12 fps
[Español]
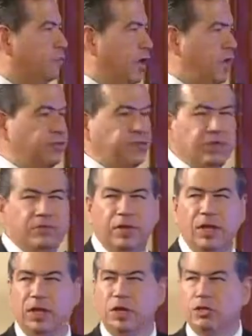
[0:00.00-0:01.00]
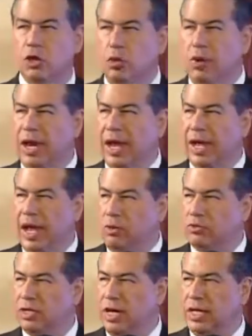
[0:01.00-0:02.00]
forenses sobre la
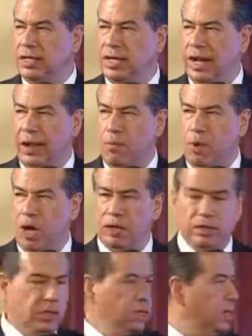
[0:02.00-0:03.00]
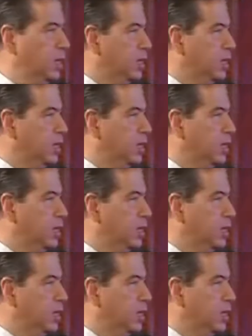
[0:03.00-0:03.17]
causa de la muerte.